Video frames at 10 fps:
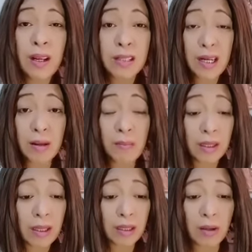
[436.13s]
Sana
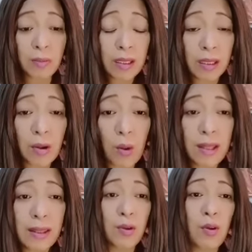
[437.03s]
matata-
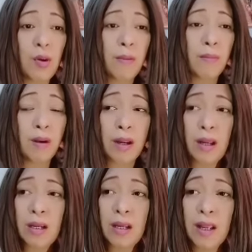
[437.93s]
matatauhan tayo,
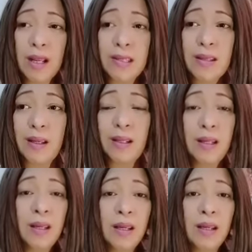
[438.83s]
ma-realize
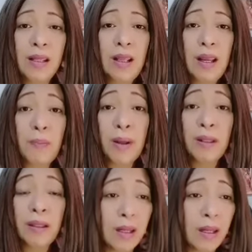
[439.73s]
natin na baka
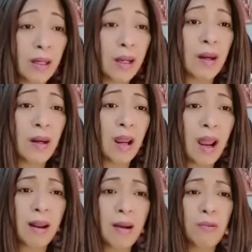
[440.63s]
pagdating ng
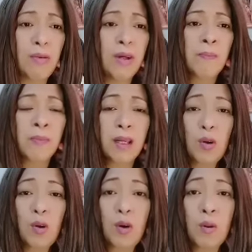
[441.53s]
araw,
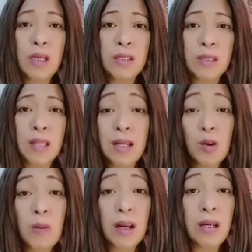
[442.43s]
eto, may sign
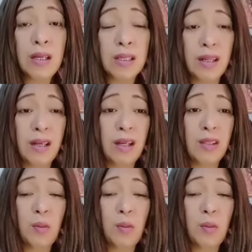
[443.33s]
na gumagaling na si Reyna.